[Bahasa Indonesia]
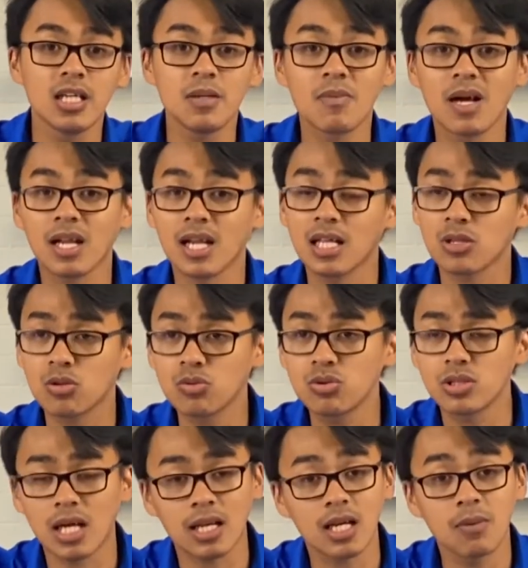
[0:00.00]

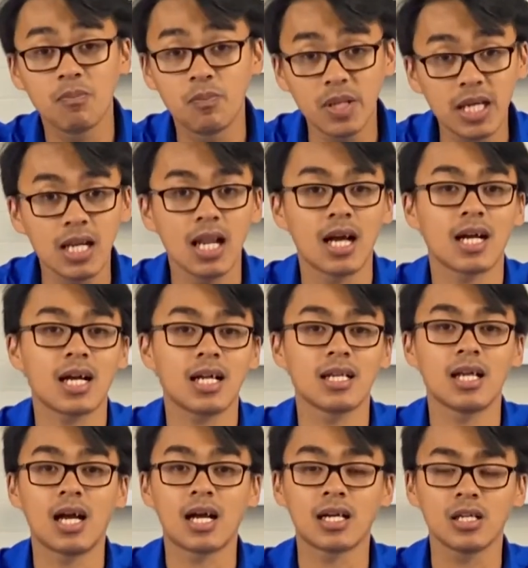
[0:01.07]
500-an lebih lah
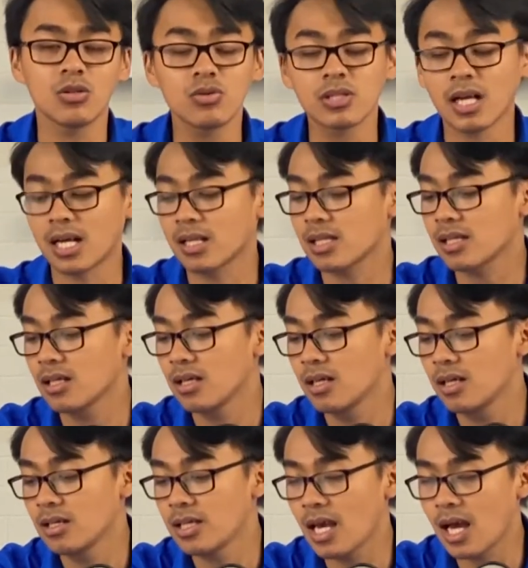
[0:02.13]
kadang itu sangat
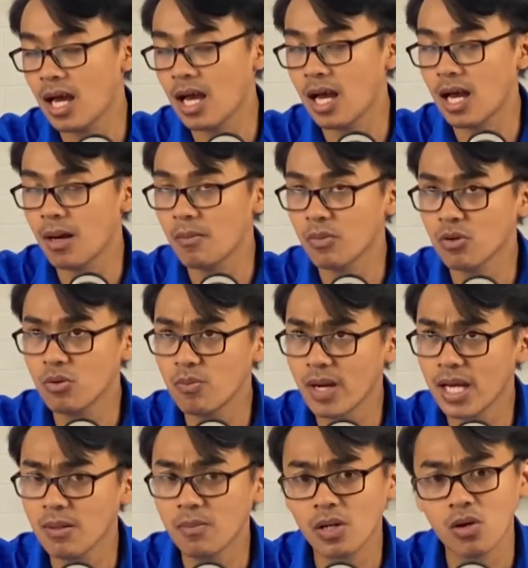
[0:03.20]
ya
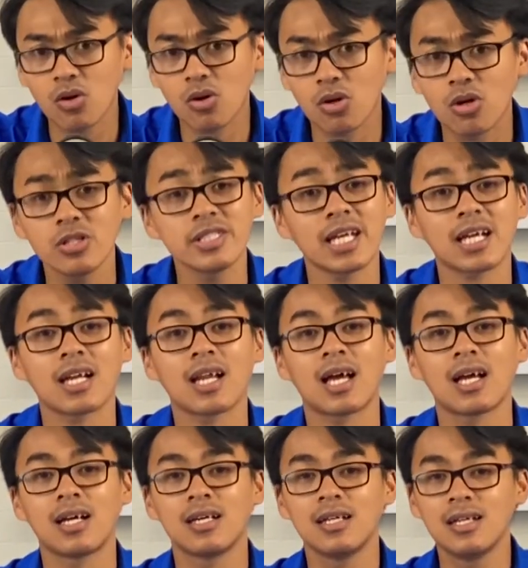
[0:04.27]
lumayan merogoh kocek
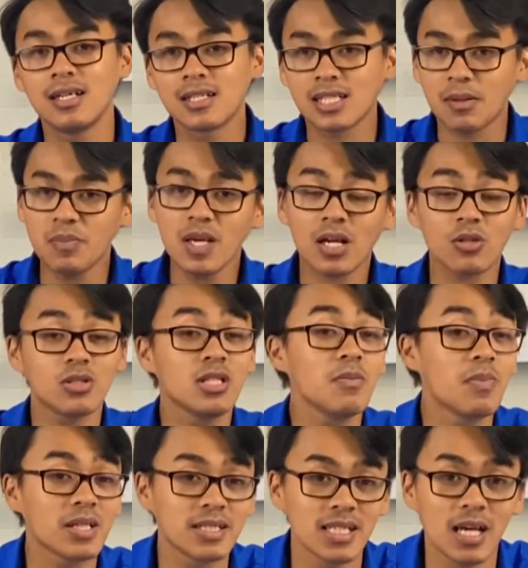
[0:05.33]
lah tapi harus
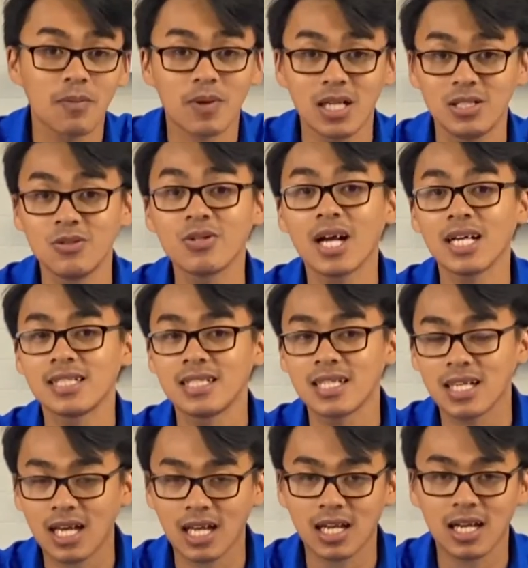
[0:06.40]
dipersiapkan juga
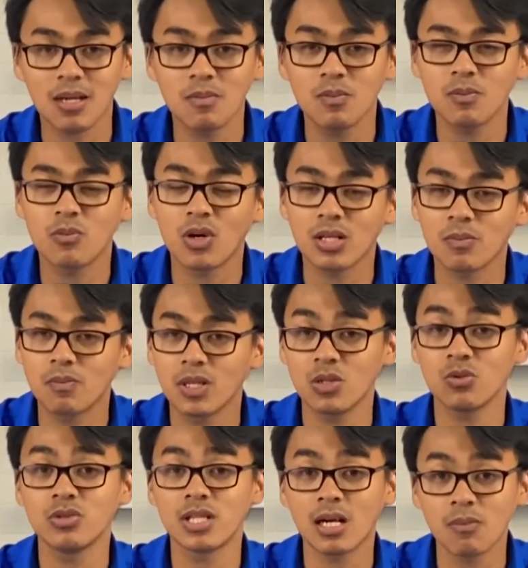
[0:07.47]
sih karena buat
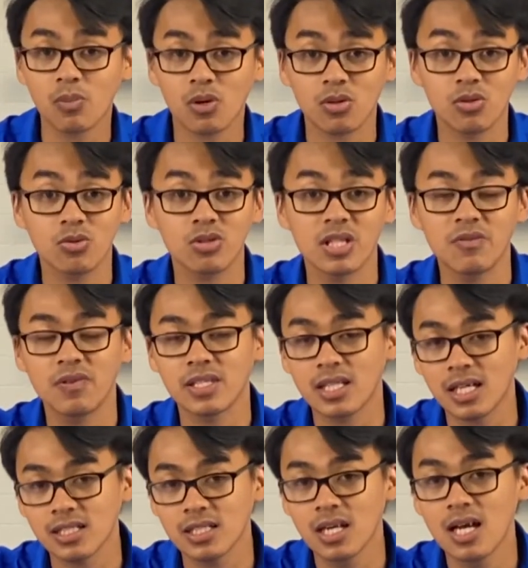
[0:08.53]
menunjang
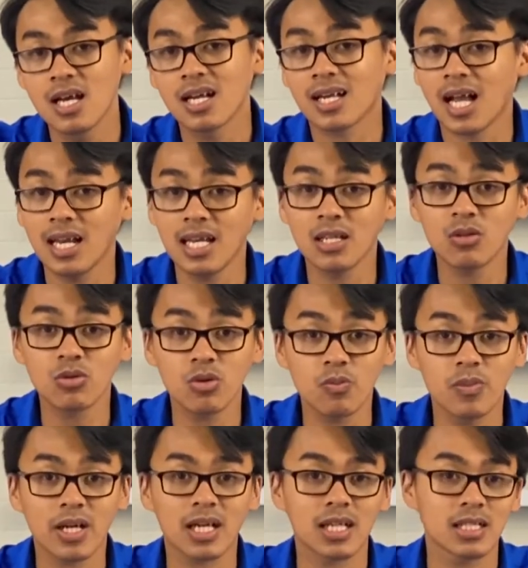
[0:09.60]
produktivitas kalian
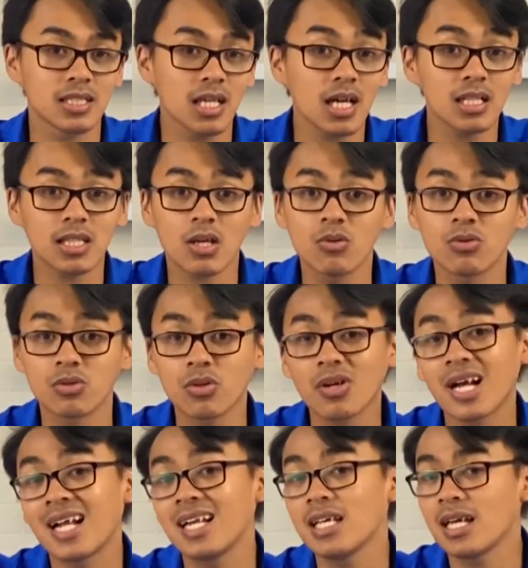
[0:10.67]
untuk bekerja atau
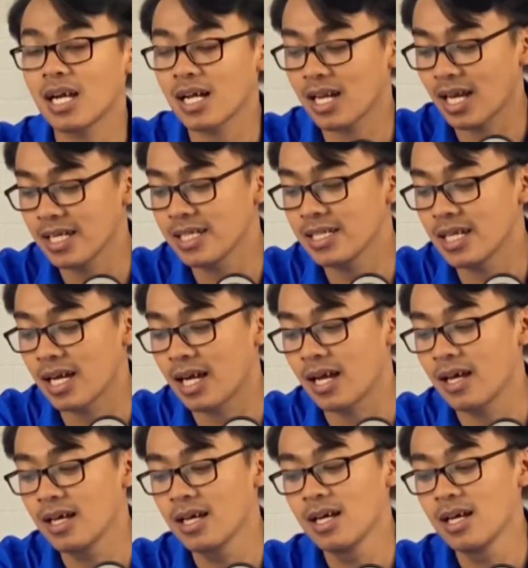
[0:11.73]
untuk hal yang lainnya